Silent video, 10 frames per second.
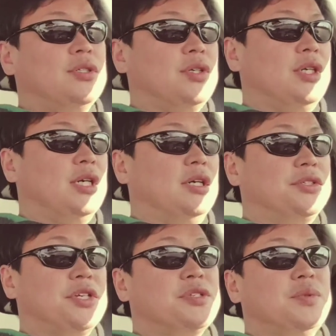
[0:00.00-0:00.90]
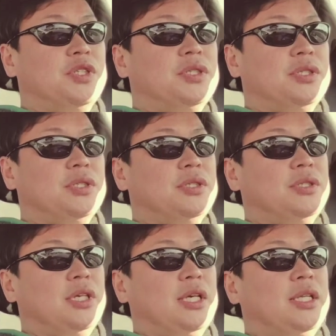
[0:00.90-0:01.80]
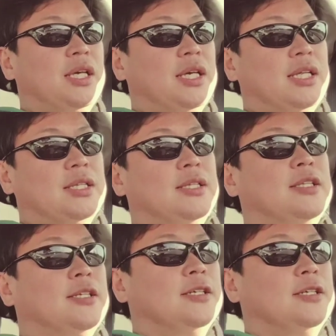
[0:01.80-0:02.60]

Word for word: 저희가 어세스먼트에 대한